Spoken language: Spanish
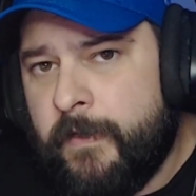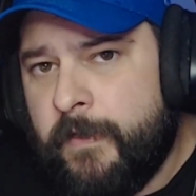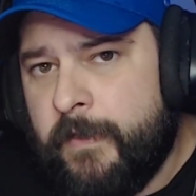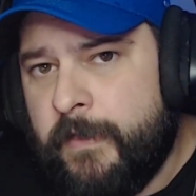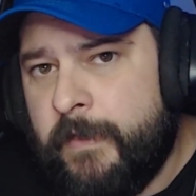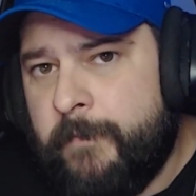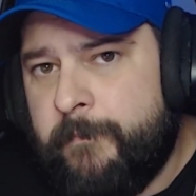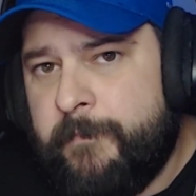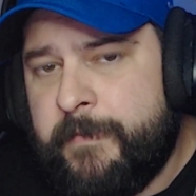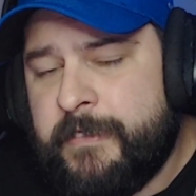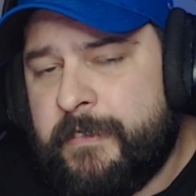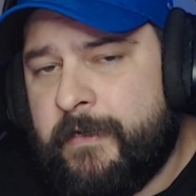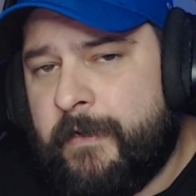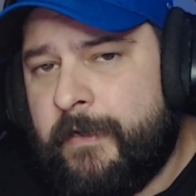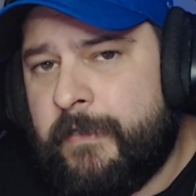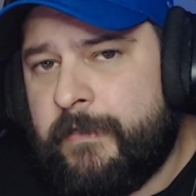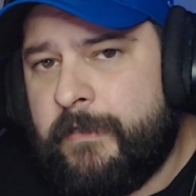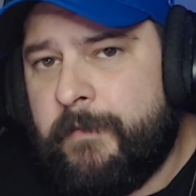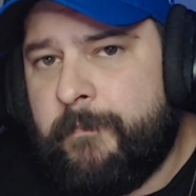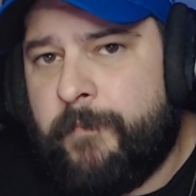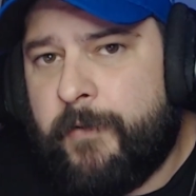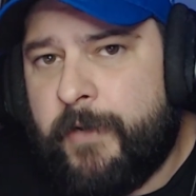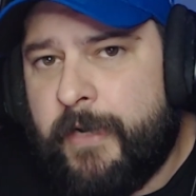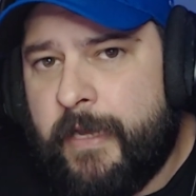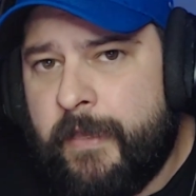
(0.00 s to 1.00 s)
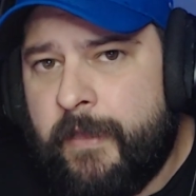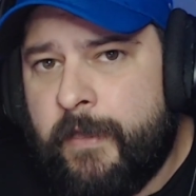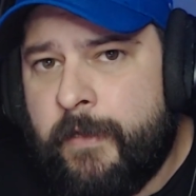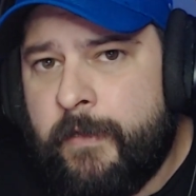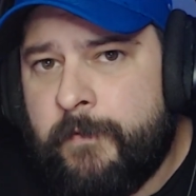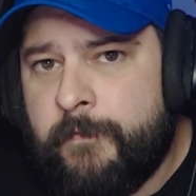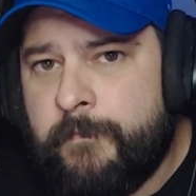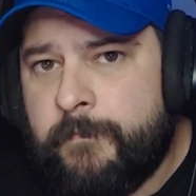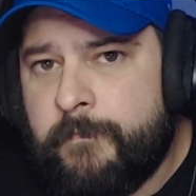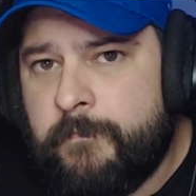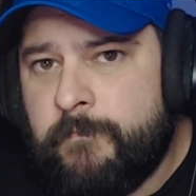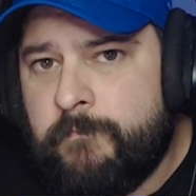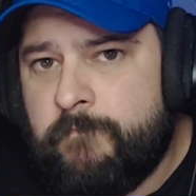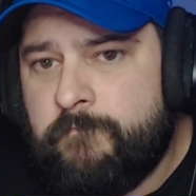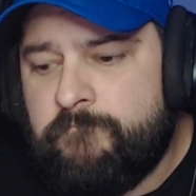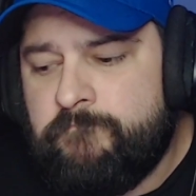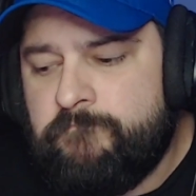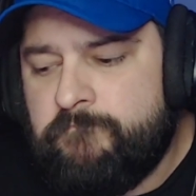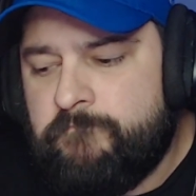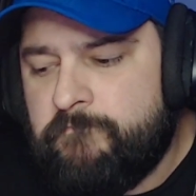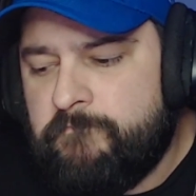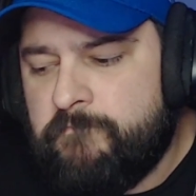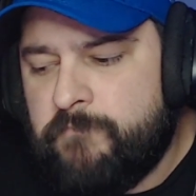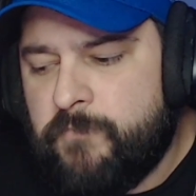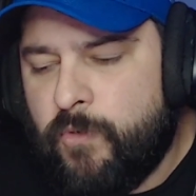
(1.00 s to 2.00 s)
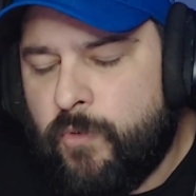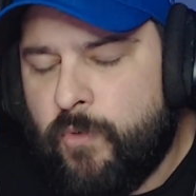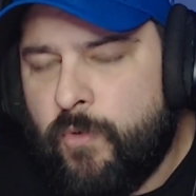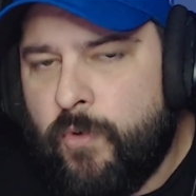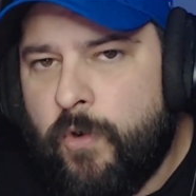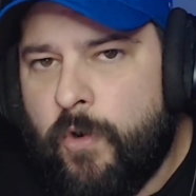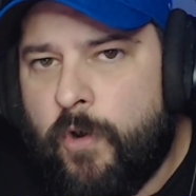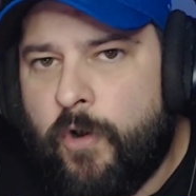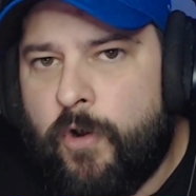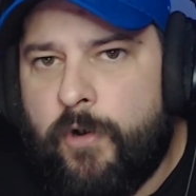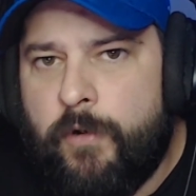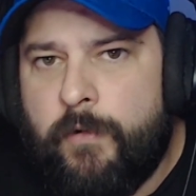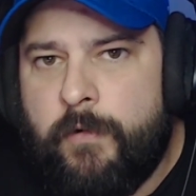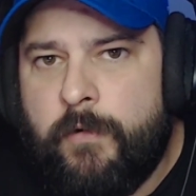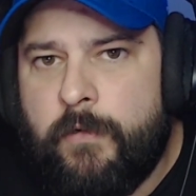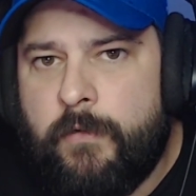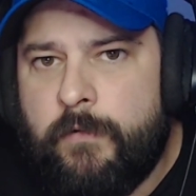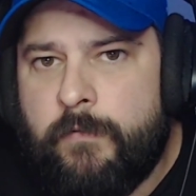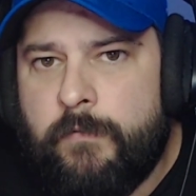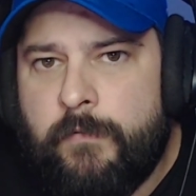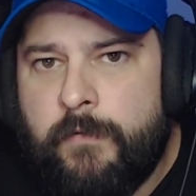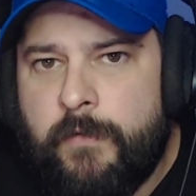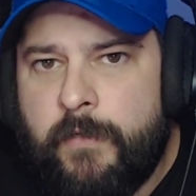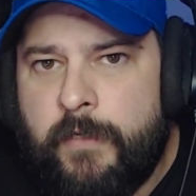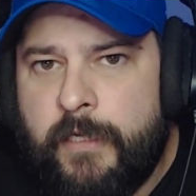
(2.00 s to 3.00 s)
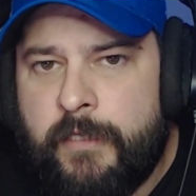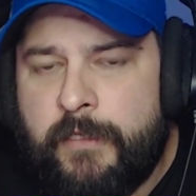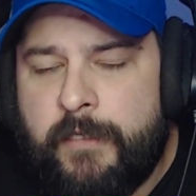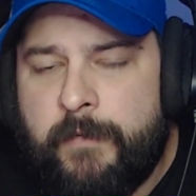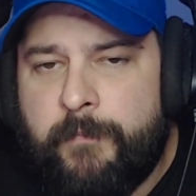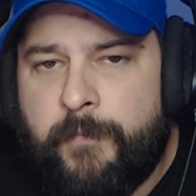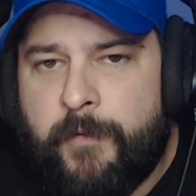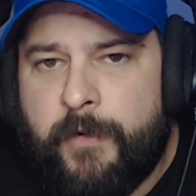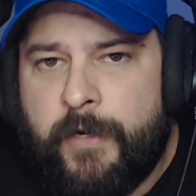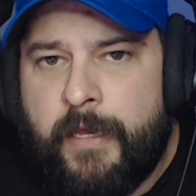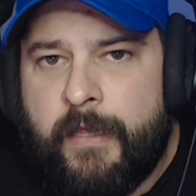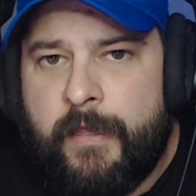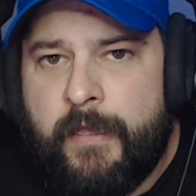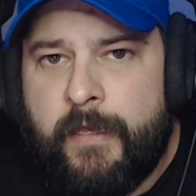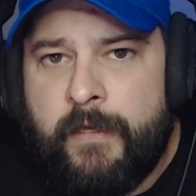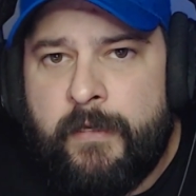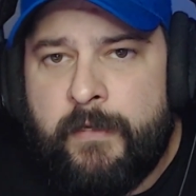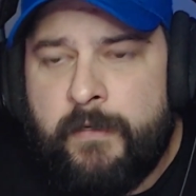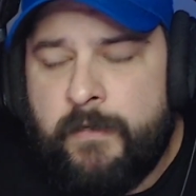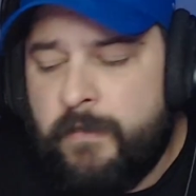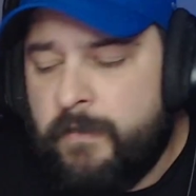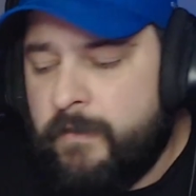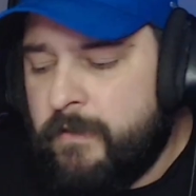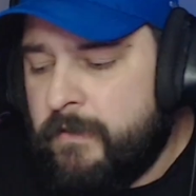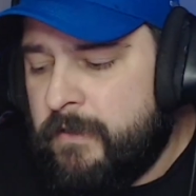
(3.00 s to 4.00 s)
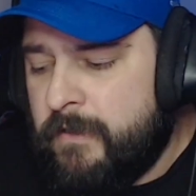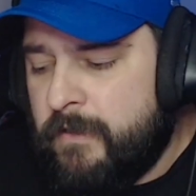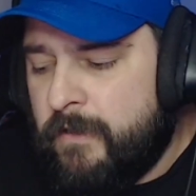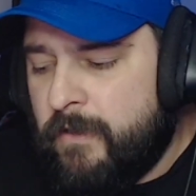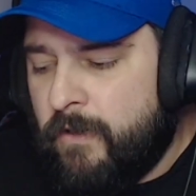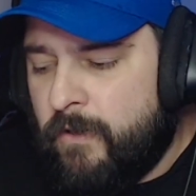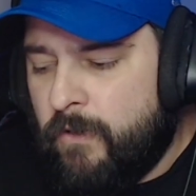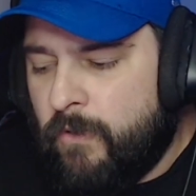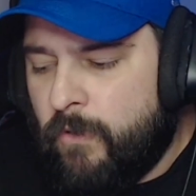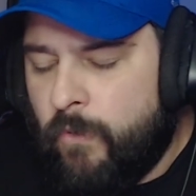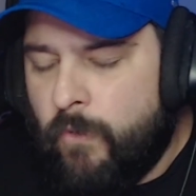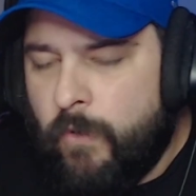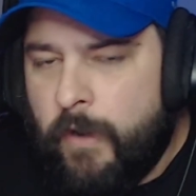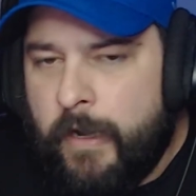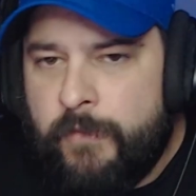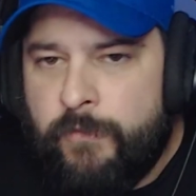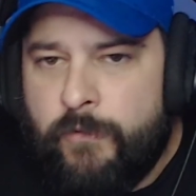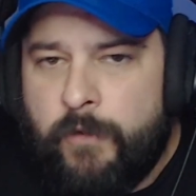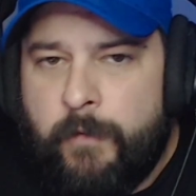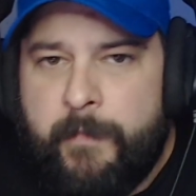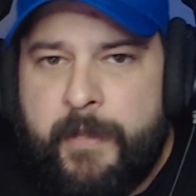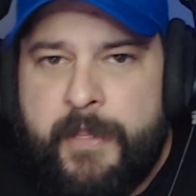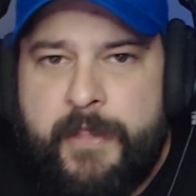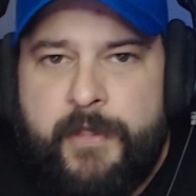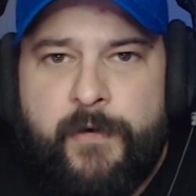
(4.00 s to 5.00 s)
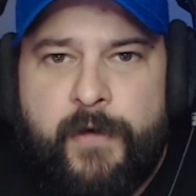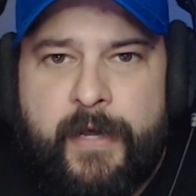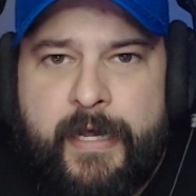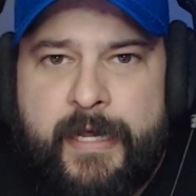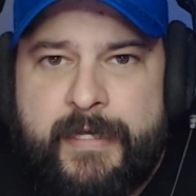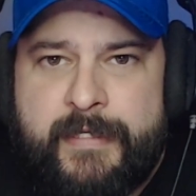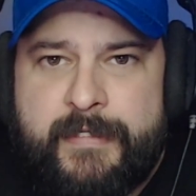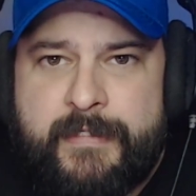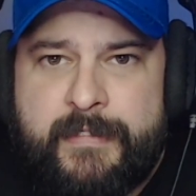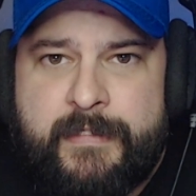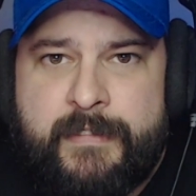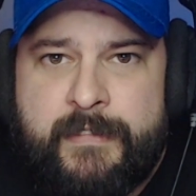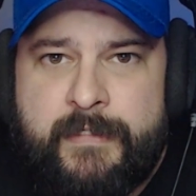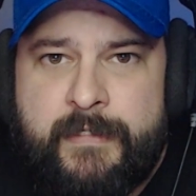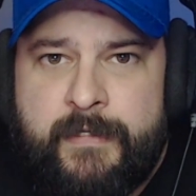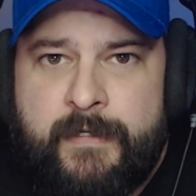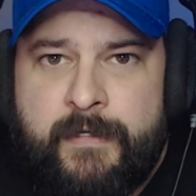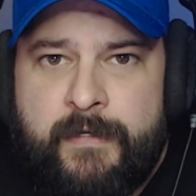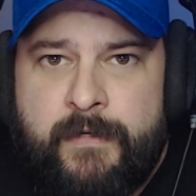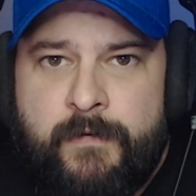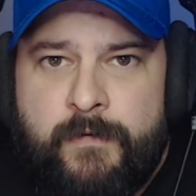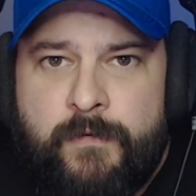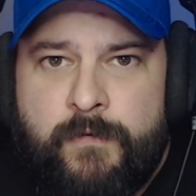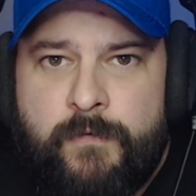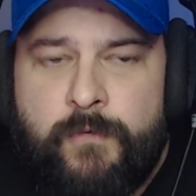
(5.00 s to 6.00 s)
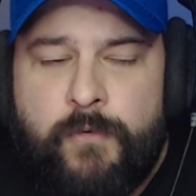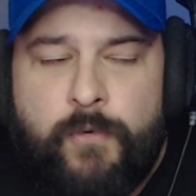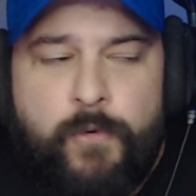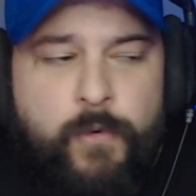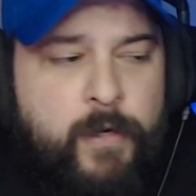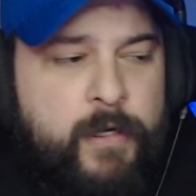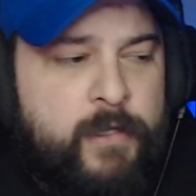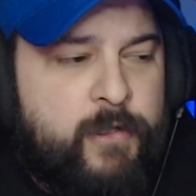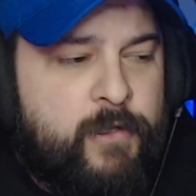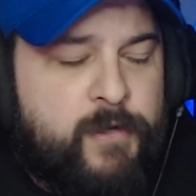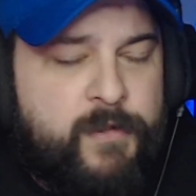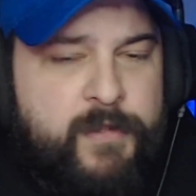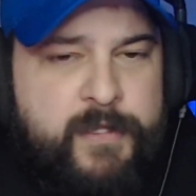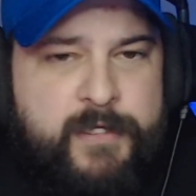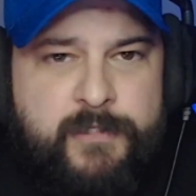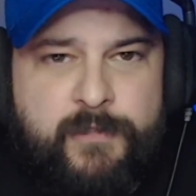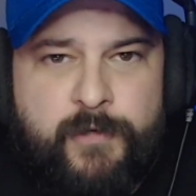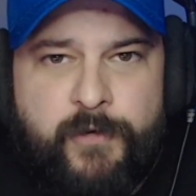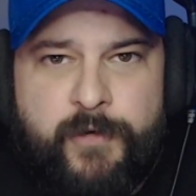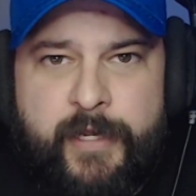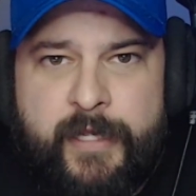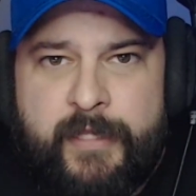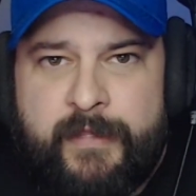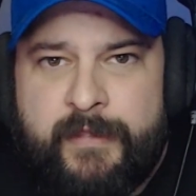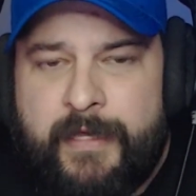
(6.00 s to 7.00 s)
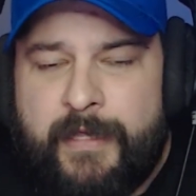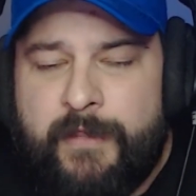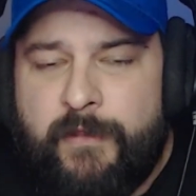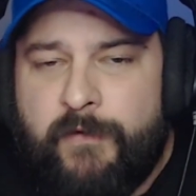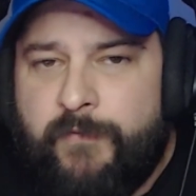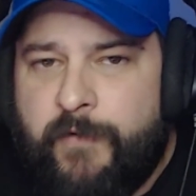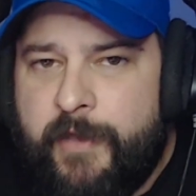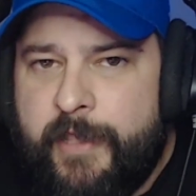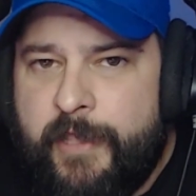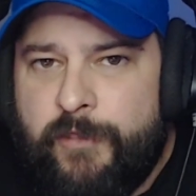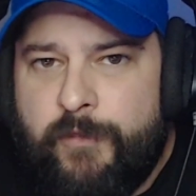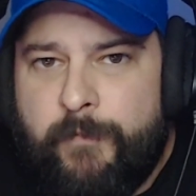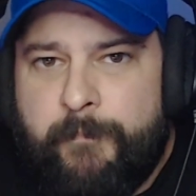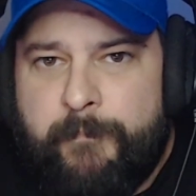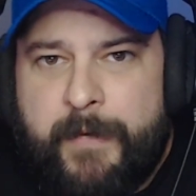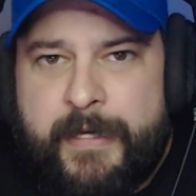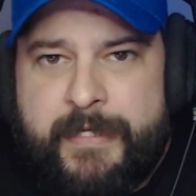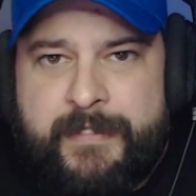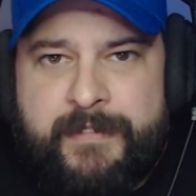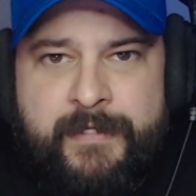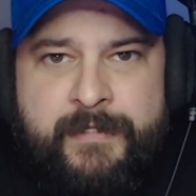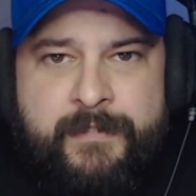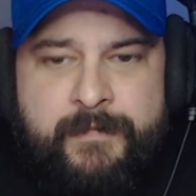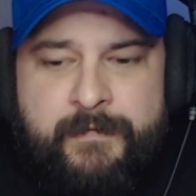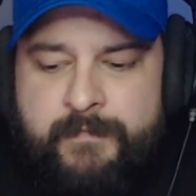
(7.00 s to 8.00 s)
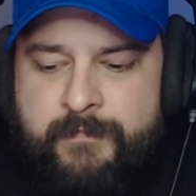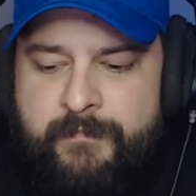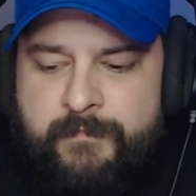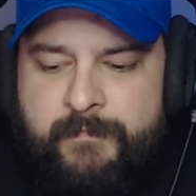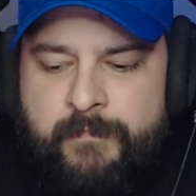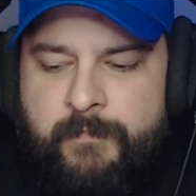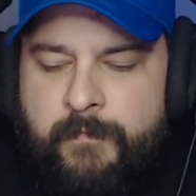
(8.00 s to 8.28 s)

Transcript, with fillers: Y empezaba la temporada, un gol. La temporada, jugando a medio gas, un jugador desconectado, fallando pases.